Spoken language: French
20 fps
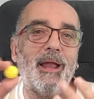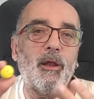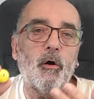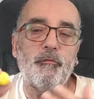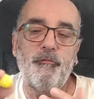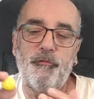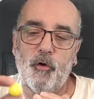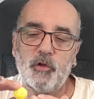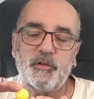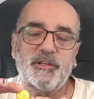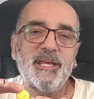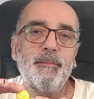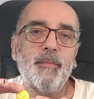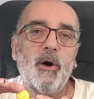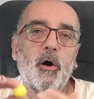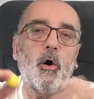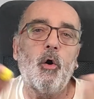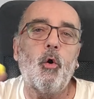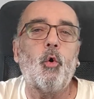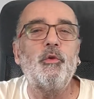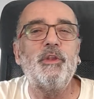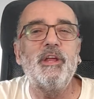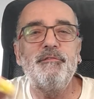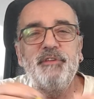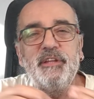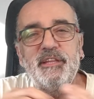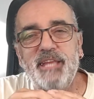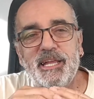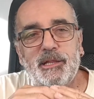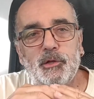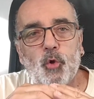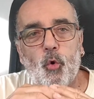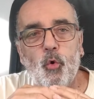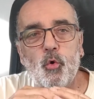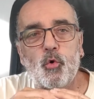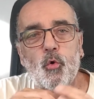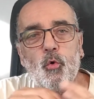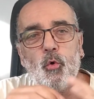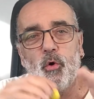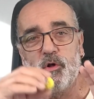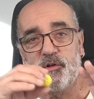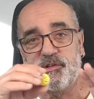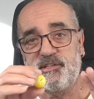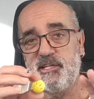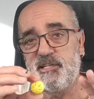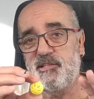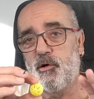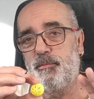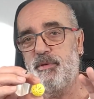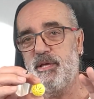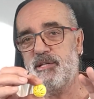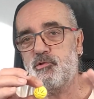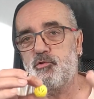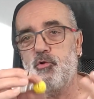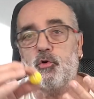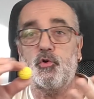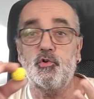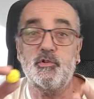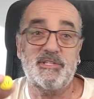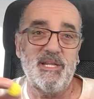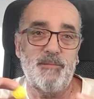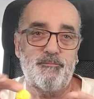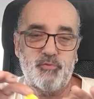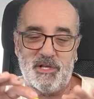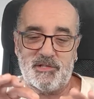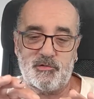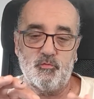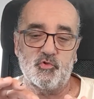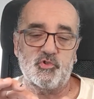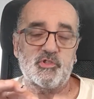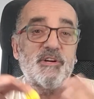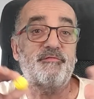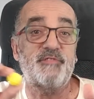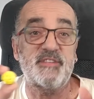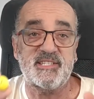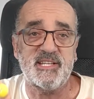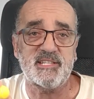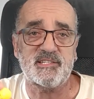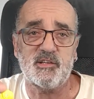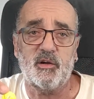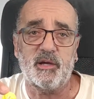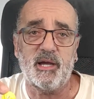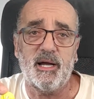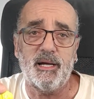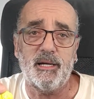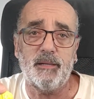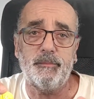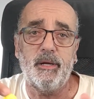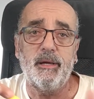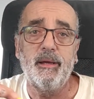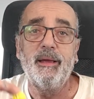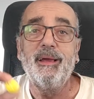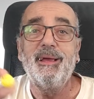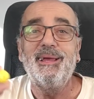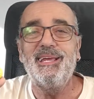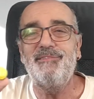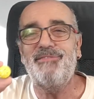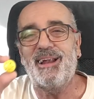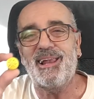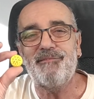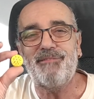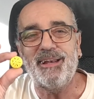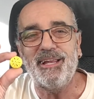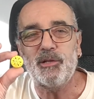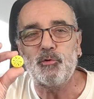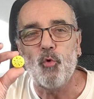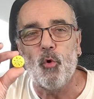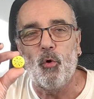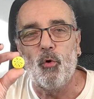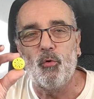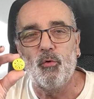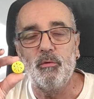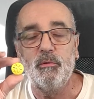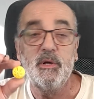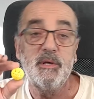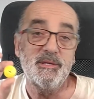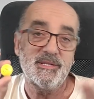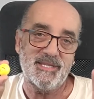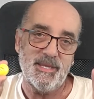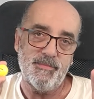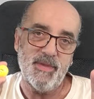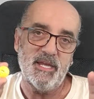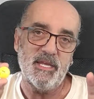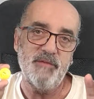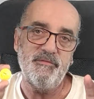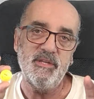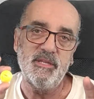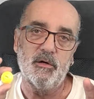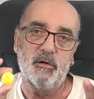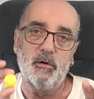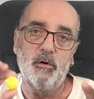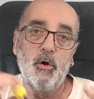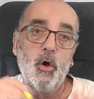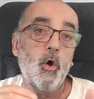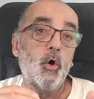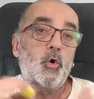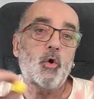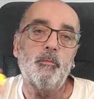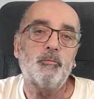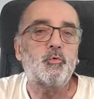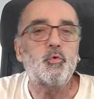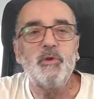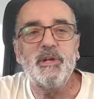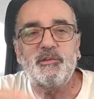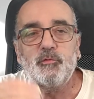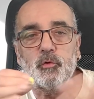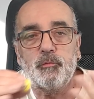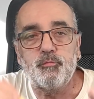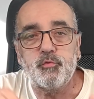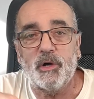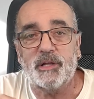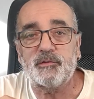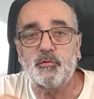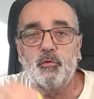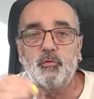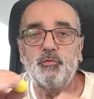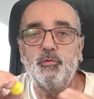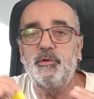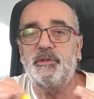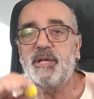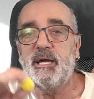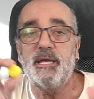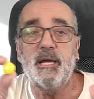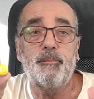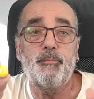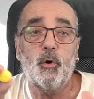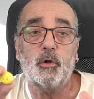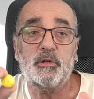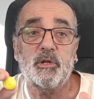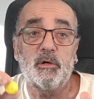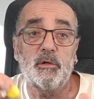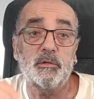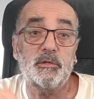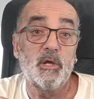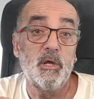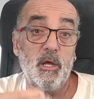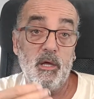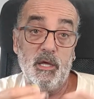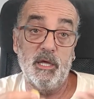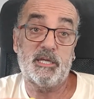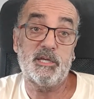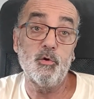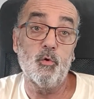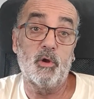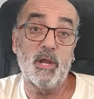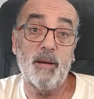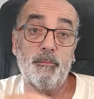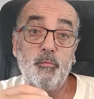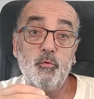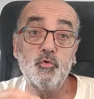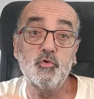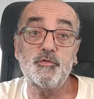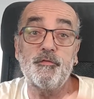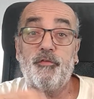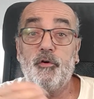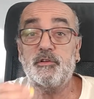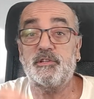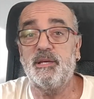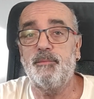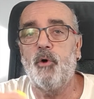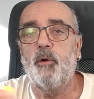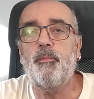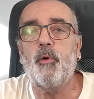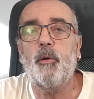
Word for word: Alors forcément, on évite d'être trop con en se disant bien sûr que si le poisson chauffe fait 500 grammes, il va l'avaler tout rond, c'est bien évident, comme tous les autres poissons d'une taille importante et qui ont la bouche forcément